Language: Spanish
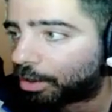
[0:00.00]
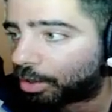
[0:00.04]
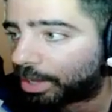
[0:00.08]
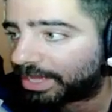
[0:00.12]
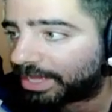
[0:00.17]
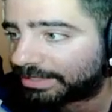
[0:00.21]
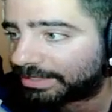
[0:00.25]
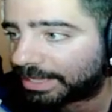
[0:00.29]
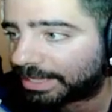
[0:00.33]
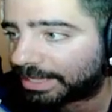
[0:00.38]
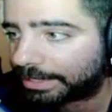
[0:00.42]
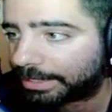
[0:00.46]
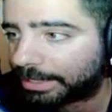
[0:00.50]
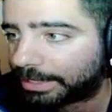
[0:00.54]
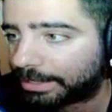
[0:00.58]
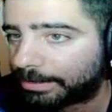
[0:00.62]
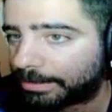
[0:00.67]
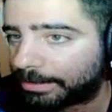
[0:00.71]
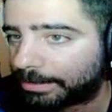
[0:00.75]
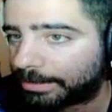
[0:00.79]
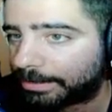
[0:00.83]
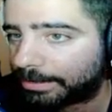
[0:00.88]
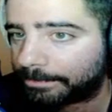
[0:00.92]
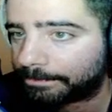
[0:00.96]
a los
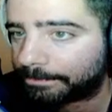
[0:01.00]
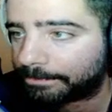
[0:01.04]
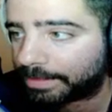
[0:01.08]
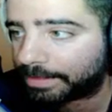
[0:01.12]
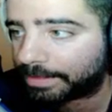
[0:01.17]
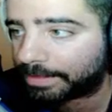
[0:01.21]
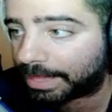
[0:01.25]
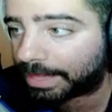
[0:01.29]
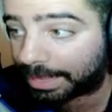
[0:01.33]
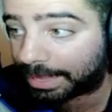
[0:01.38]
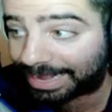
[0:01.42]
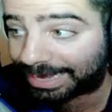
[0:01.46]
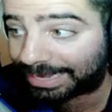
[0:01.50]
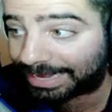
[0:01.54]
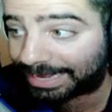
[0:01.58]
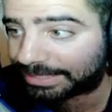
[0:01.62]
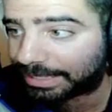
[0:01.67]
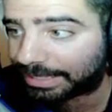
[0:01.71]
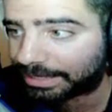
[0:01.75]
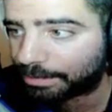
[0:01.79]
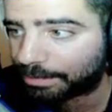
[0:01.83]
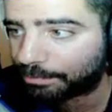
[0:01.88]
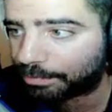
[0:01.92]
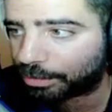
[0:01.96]
ataques, al
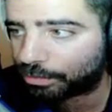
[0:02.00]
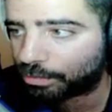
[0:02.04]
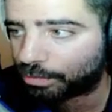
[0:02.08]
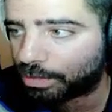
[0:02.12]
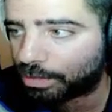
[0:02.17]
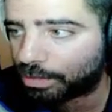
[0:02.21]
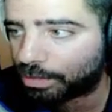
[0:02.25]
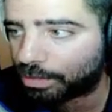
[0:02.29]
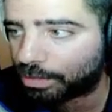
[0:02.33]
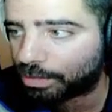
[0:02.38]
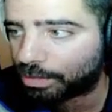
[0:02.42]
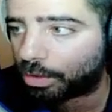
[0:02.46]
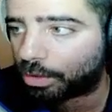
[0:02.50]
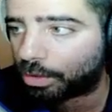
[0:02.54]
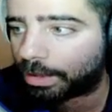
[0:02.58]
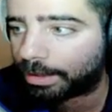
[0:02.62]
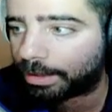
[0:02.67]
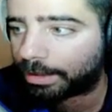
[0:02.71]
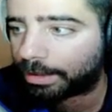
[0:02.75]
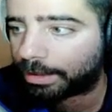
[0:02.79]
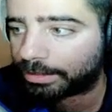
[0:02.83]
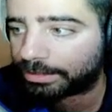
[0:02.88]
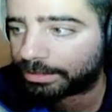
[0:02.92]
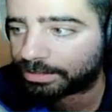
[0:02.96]
ataque, perdón, a
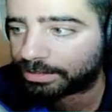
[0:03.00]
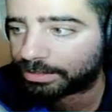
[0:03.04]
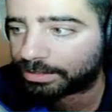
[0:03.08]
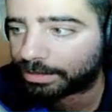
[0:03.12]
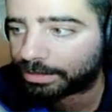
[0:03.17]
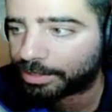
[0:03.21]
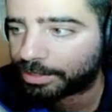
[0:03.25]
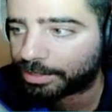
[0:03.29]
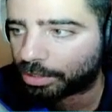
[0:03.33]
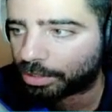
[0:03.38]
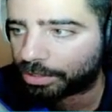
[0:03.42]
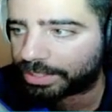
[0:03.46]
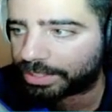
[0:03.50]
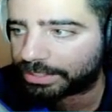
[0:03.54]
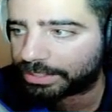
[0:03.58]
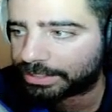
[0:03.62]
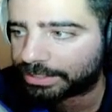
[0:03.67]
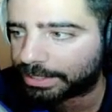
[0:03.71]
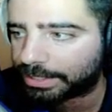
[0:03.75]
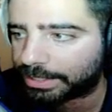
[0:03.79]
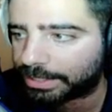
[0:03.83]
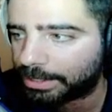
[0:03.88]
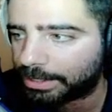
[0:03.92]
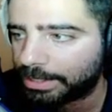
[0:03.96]
los entrenamientos de
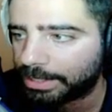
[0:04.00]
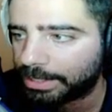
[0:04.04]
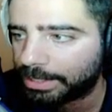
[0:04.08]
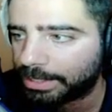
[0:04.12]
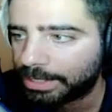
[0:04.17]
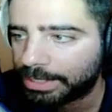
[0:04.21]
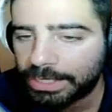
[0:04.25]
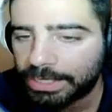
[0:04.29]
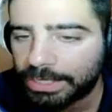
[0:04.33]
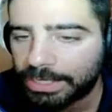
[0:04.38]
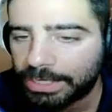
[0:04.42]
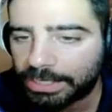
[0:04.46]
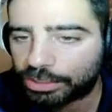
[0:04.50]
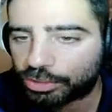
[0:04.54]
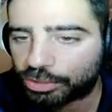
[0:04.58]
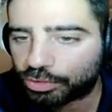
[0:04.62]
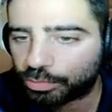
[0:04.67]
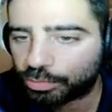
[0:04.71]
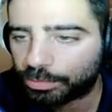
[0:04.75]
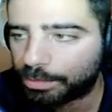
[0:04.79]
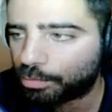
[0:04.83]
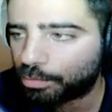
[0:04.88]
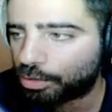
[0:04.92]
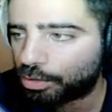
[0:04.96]
ataque y
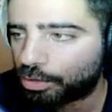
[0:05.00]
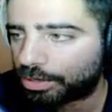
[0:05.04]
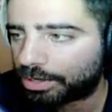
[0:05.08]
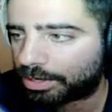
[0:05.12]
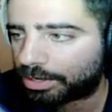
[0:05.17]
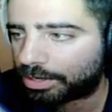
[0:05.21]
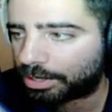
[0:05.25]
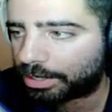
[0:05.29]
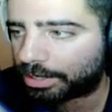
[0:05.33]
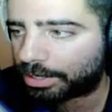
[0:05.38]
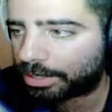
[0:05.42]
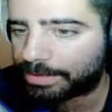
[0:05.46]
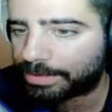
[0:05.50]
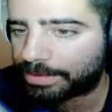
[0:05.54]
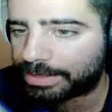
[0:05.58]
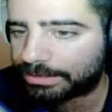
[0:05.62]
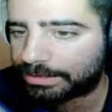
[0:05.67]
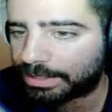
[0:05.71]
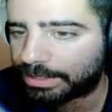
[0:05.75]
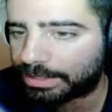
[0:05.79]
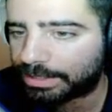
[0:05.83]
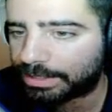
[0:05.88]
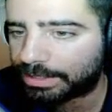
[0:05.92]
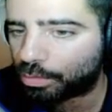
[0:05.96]
subimos
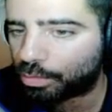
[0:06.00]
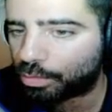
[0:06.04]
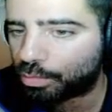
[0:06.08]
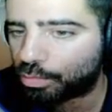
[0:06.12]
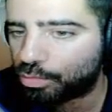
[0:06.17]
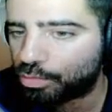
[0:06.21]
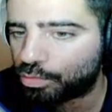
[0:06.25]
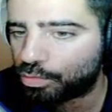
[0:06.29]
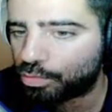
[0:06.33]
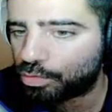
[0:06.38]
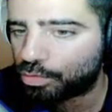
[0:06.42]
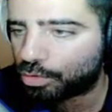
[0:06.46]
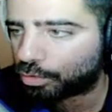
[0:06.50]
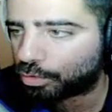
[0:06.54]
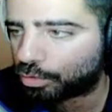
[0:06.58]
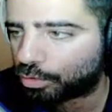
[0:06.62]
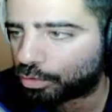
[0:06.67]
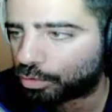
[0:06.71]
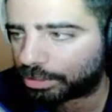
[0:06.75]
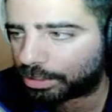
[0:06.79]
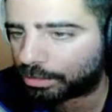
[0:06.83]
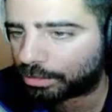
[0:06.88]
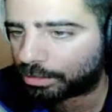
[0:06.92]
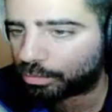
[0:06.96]
remate uno
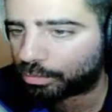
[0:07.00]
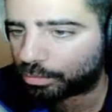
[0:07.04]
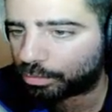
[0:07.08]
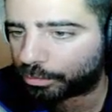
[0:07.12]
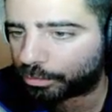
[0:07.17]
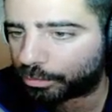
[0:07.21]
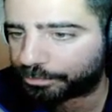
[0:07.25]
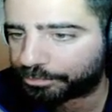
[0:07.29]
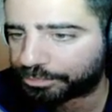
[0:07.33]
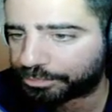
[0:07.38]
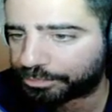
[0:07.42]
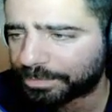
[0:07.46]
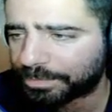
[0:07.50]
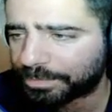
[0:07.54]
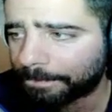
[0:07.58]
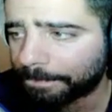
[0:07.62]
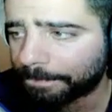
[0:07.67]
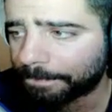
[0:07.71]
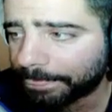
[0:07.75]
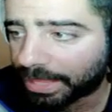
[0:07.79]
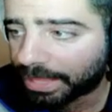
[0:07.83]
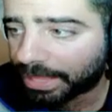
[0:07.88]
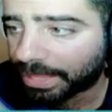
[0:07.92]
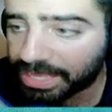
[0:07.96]
contra uno.
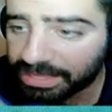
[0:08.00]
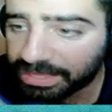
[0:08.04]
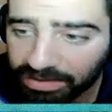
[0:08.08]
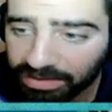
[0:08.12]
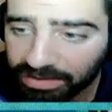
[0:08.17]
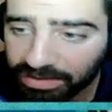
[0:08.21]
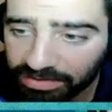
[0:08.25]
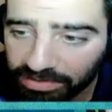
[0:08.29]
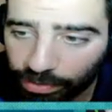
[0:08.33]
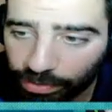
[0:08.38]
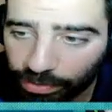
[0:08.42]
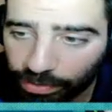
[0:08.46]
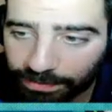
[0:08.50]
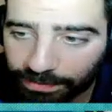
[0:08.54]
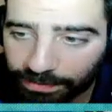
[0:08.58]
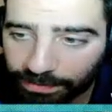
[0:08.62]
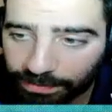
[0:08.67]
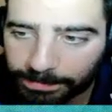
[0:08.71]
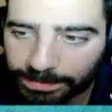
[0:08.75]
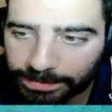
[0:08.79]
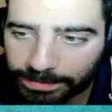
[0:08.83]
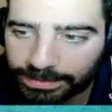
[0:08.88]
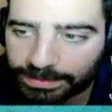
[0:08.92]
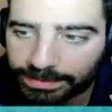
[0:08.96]
Esta tiene una
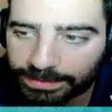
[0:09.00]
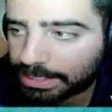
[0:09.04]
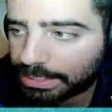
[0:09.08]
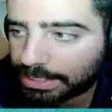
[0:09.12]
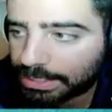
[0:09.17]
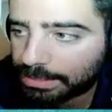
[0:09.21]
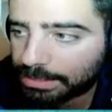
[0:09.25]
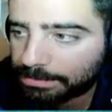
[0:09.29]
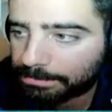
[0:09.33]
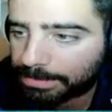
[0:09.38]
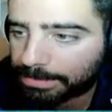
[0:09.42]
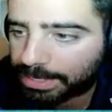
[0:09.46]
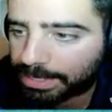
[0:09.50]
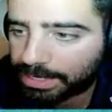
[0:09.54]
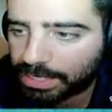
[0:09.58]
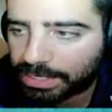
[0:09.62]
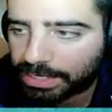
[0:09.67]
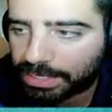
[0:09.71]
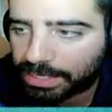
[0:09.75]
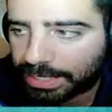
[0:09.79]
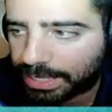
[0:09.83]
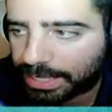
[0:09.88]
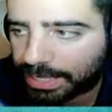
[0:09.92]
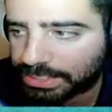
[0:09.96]
desventaja,
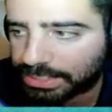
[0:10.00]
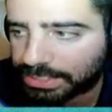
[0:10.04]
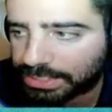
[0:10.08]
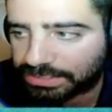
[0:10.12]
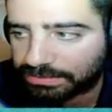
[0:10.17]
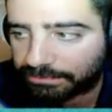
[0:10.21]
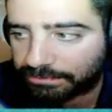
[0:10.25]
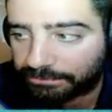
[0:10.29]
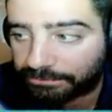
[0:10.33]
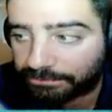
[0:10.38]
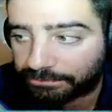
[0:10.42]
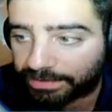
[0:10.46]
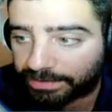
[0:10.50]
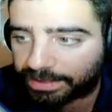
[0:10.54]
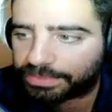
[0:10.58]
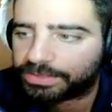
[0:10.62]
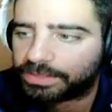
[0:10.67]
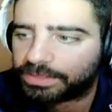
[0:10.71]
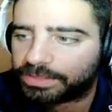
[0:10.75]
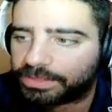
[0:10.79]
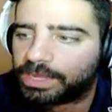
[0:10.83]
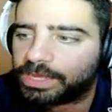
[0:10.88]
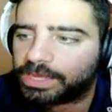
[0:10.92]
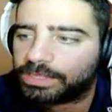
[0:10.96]
¿vale? Que es
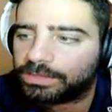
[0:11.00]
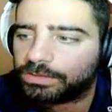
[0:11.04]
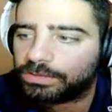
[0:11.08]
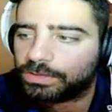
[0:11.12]
fácil.